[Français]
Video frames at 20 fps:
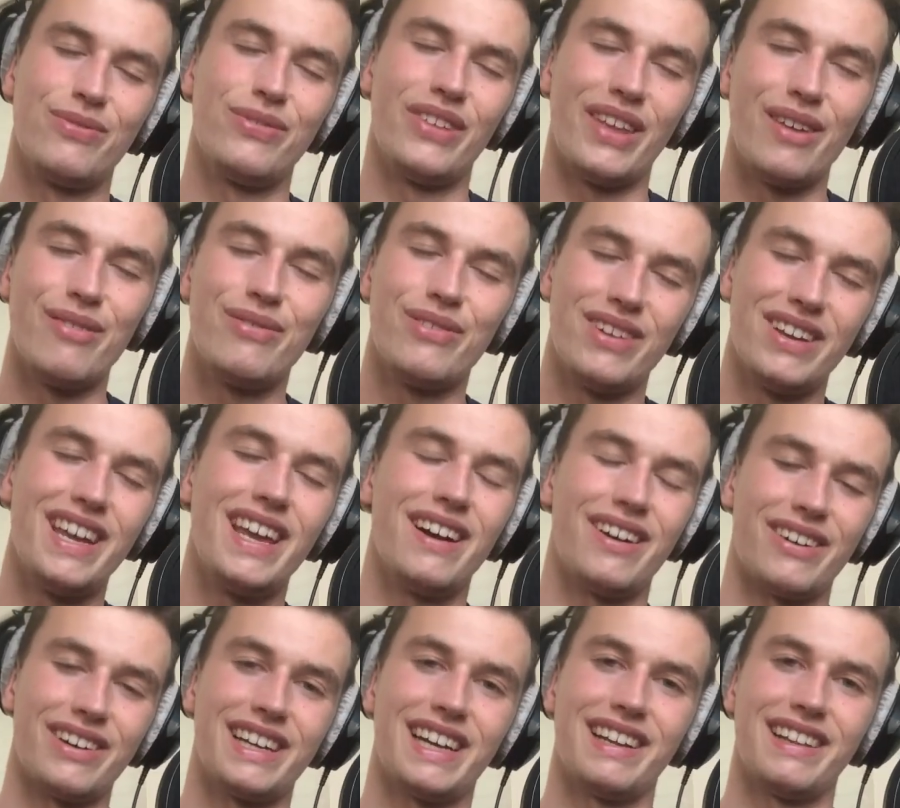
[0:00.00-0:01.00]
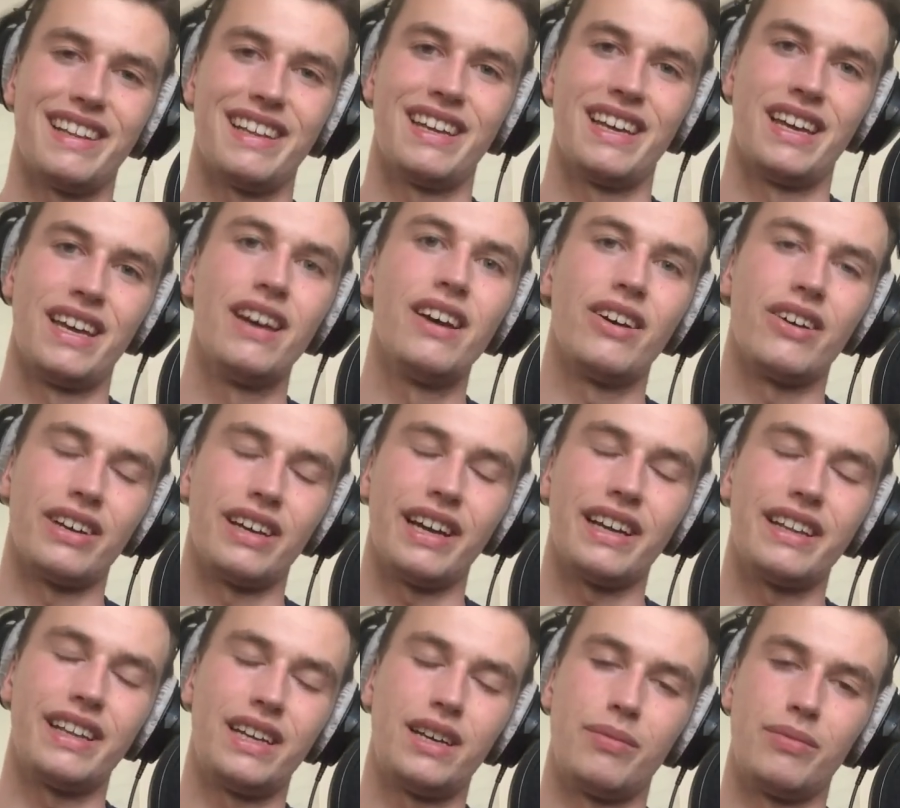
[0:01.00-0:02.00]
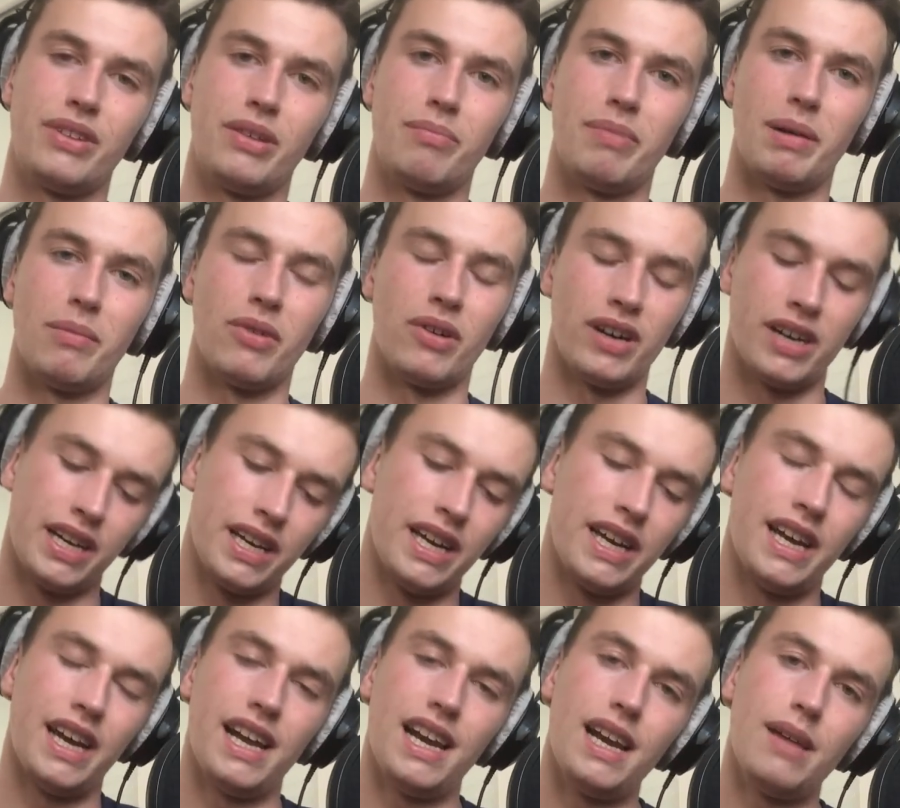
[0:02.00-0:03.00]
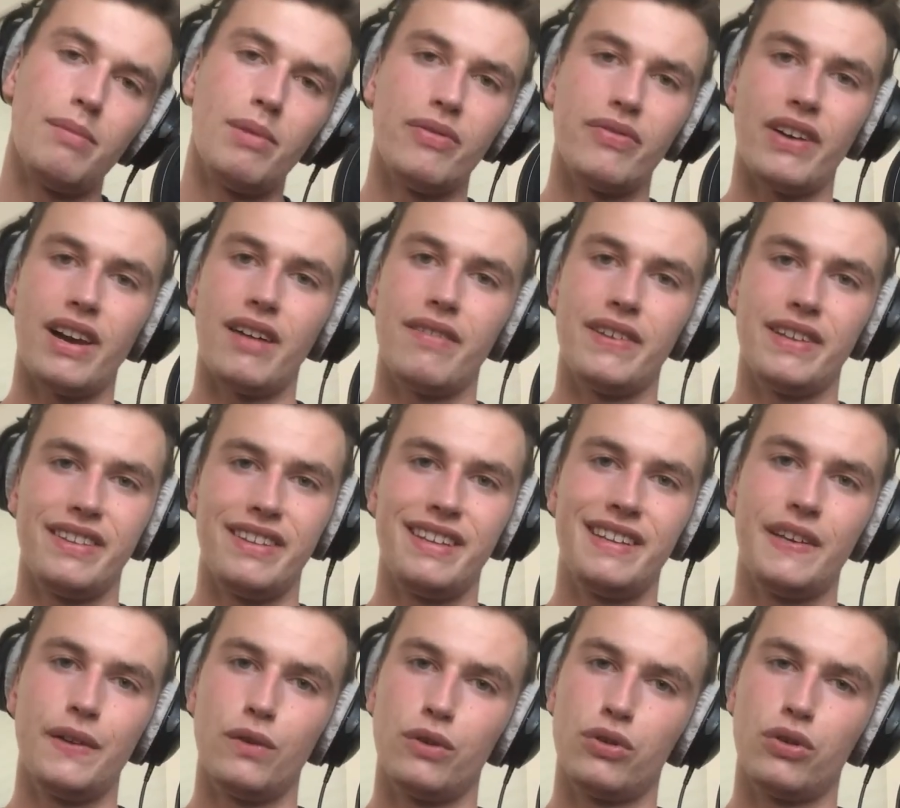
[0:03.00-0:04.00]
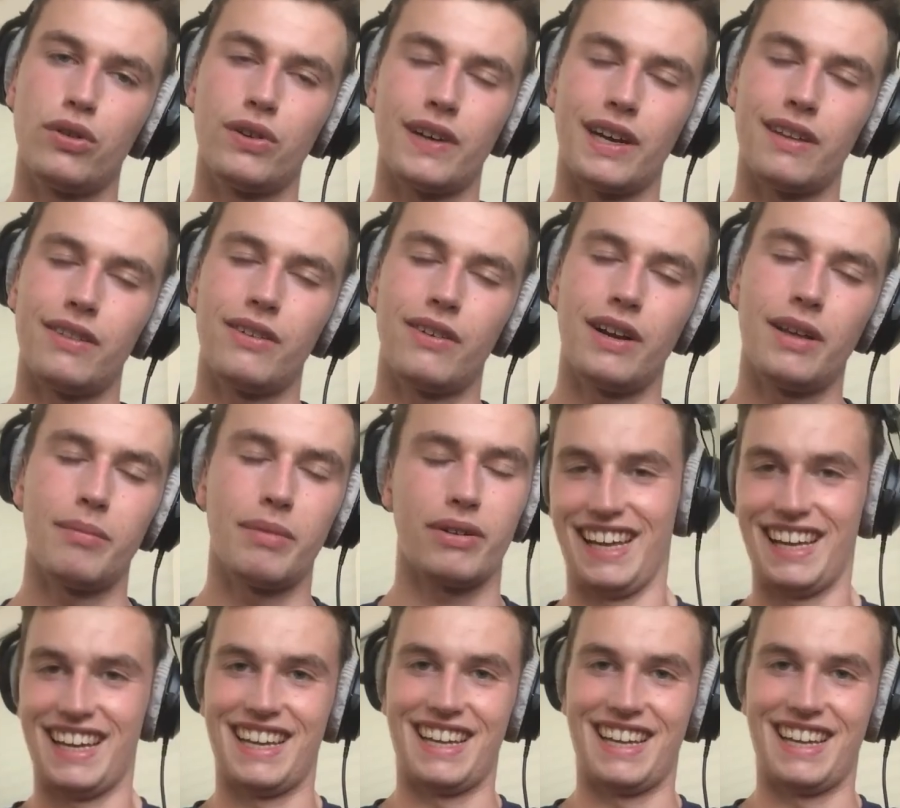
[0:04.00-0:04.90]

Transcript: Vous avez vu les gars, regardez. Regardez comme c'est pas moi. La meuf, elle avait 10 kilos de cocaïne dans les mains.